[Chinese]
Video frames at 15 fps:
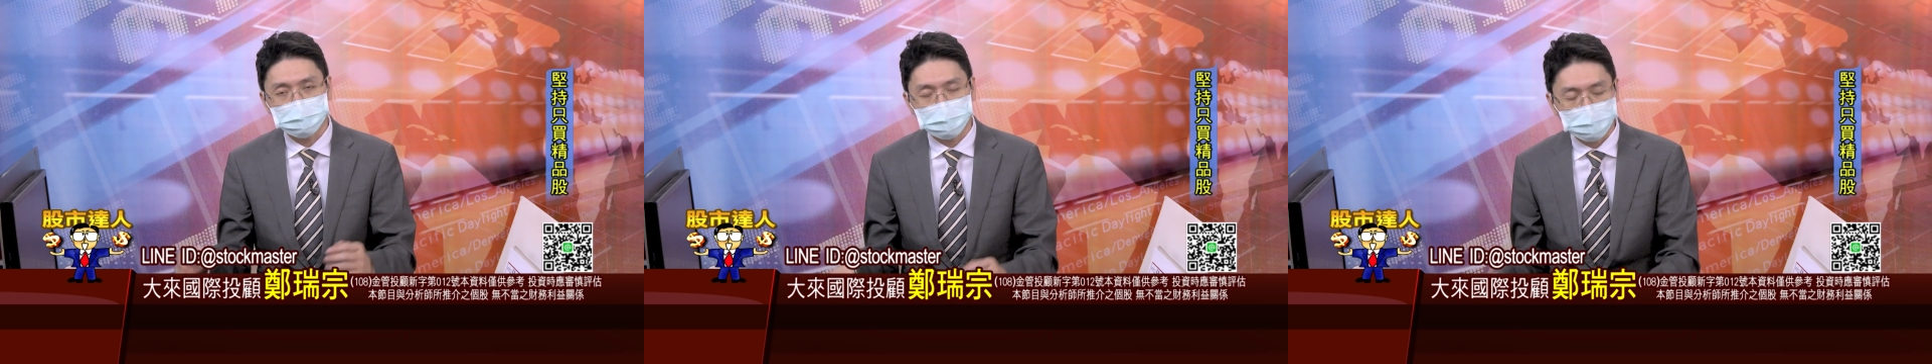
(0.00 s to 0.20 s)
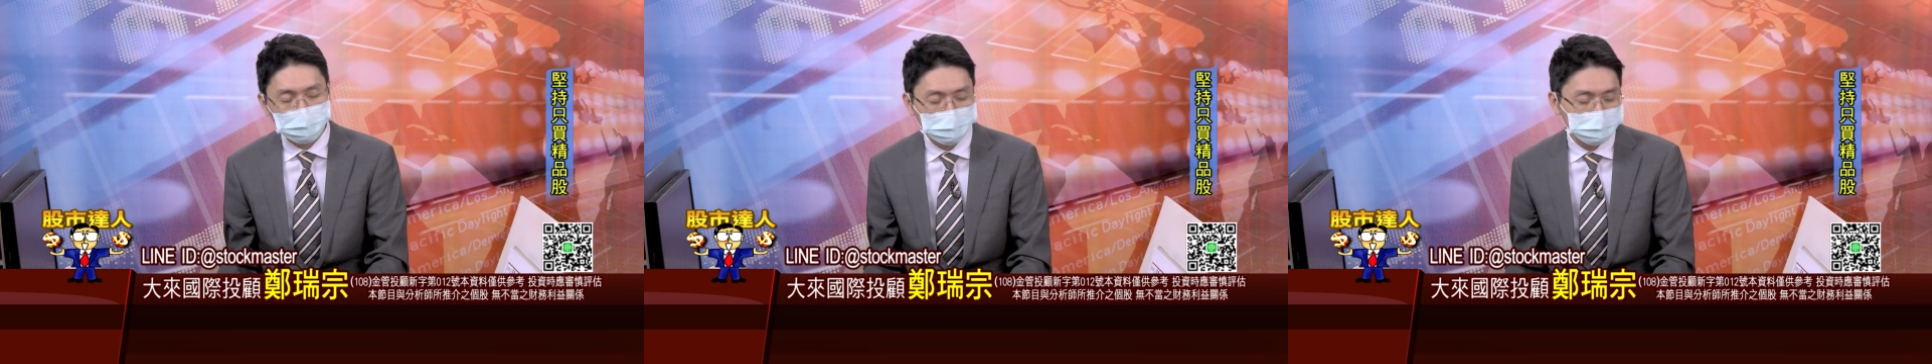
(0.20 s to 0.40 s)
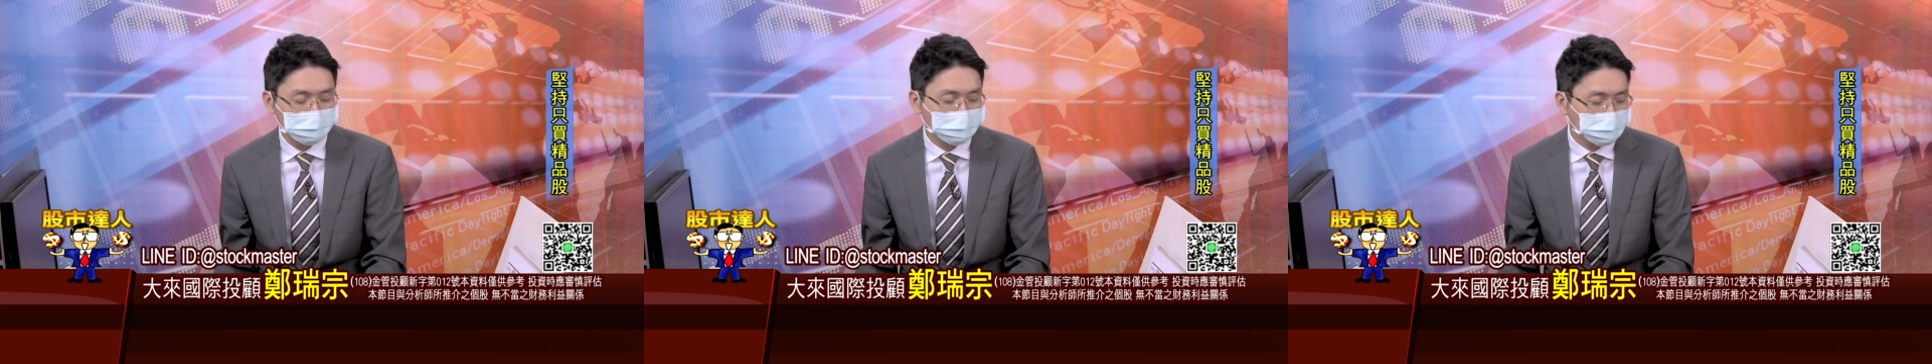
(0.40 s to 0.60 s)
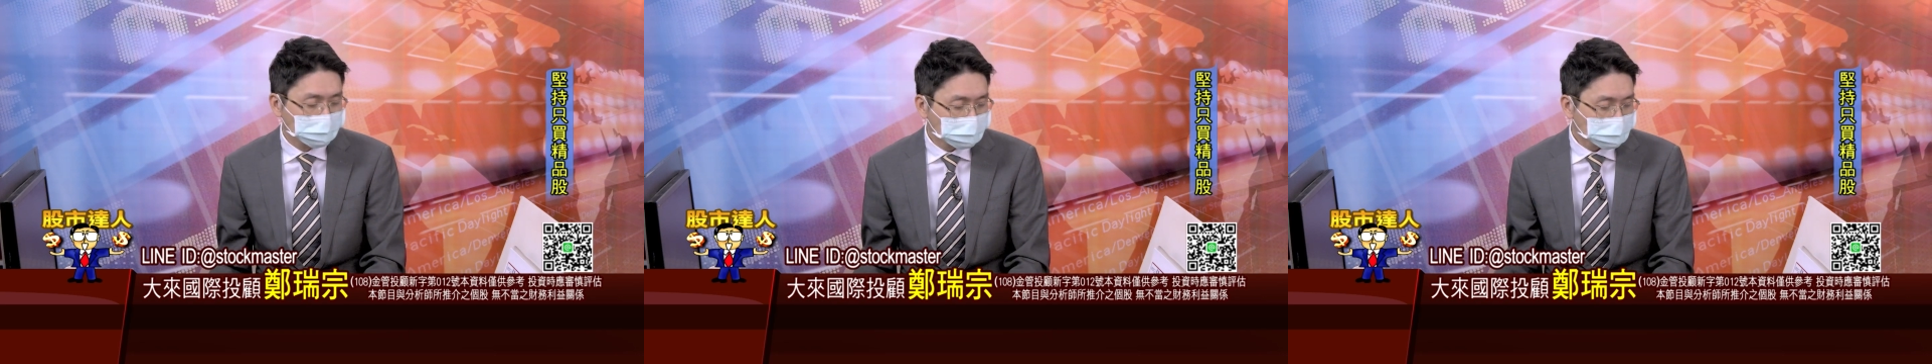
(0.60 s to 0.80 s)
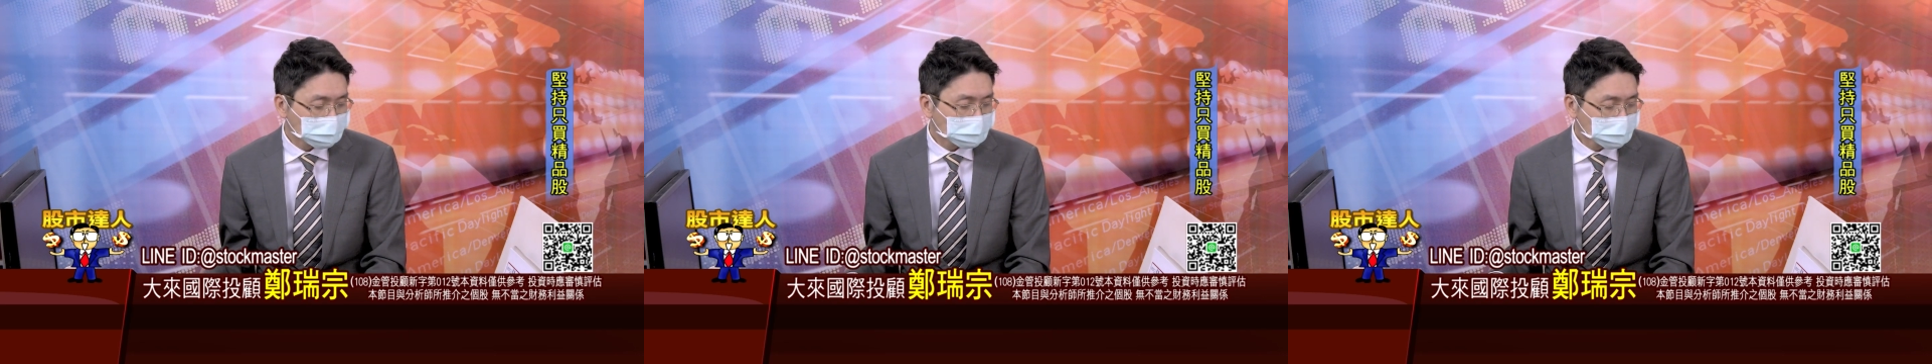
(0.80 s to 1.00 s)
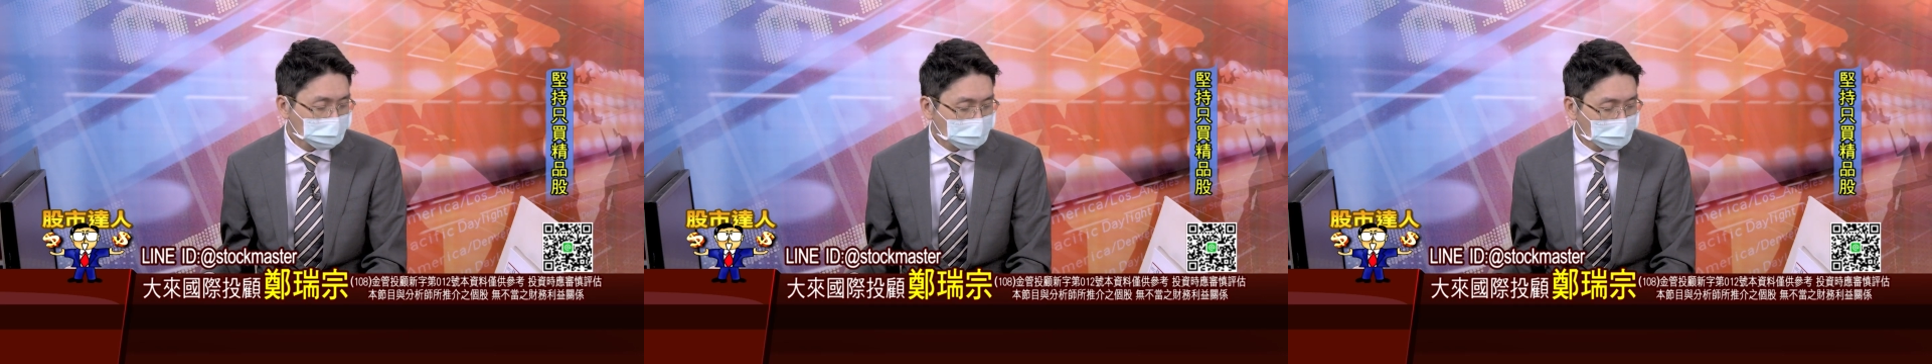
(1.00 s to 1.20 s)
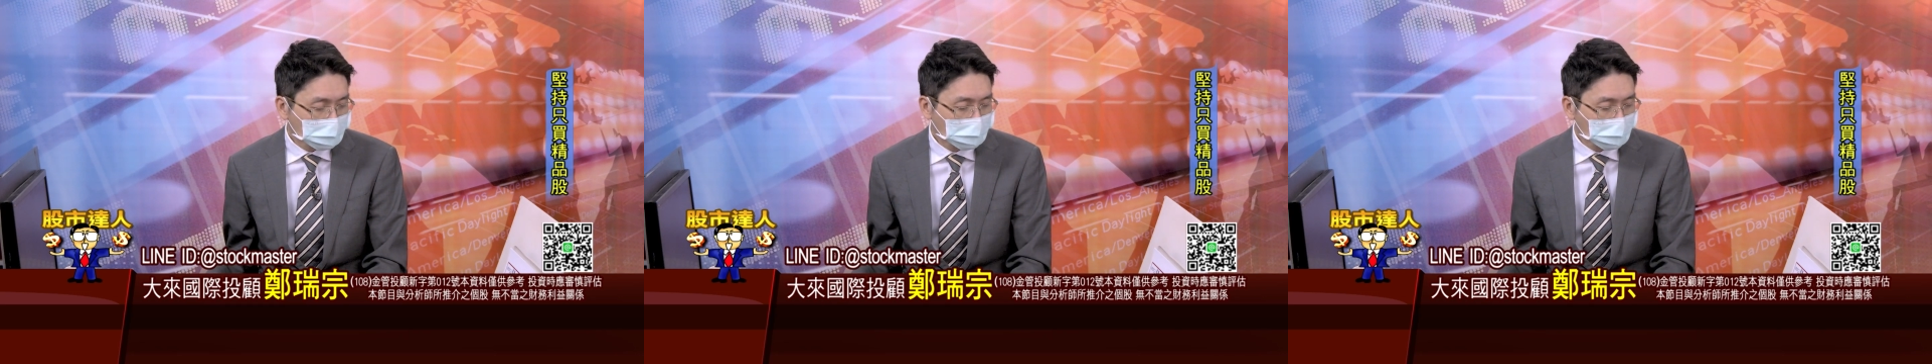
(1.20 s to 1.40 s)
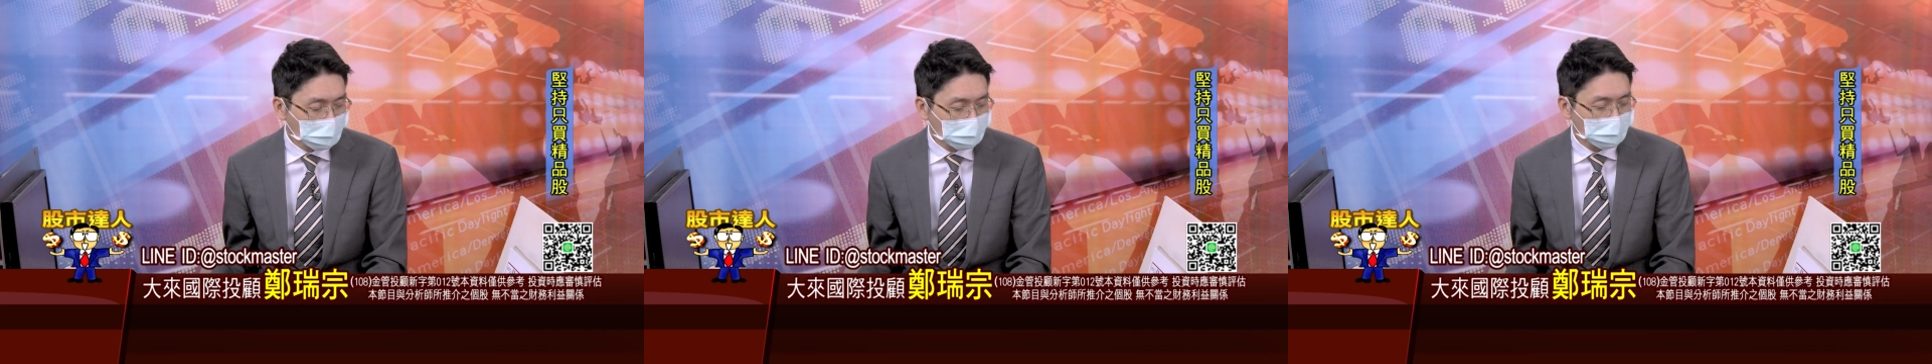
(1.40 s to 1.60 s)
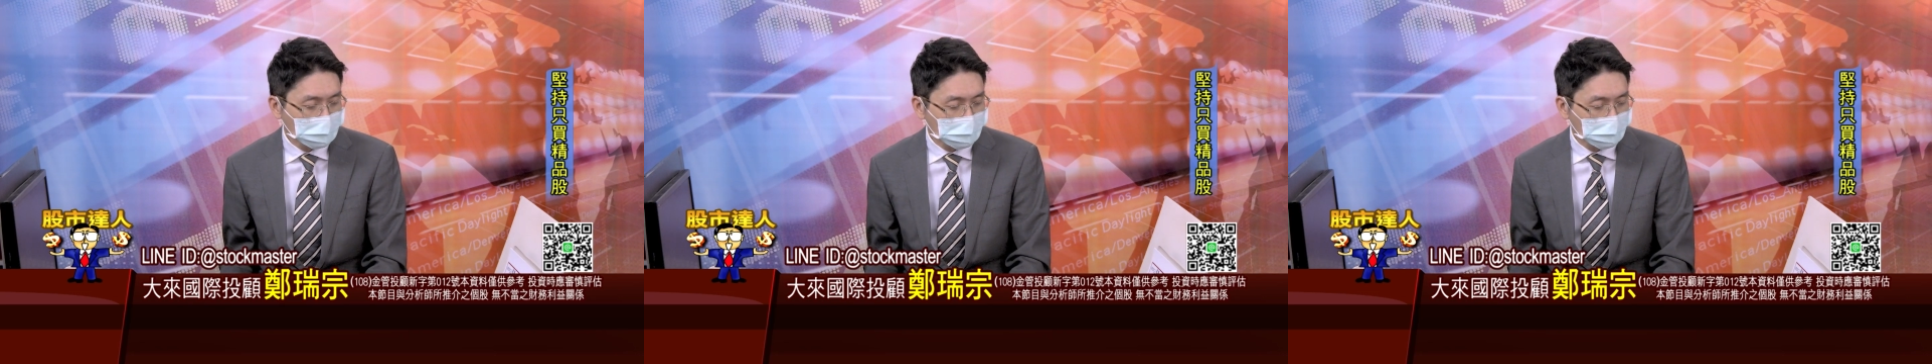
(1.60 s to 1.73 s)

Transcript: 待。好，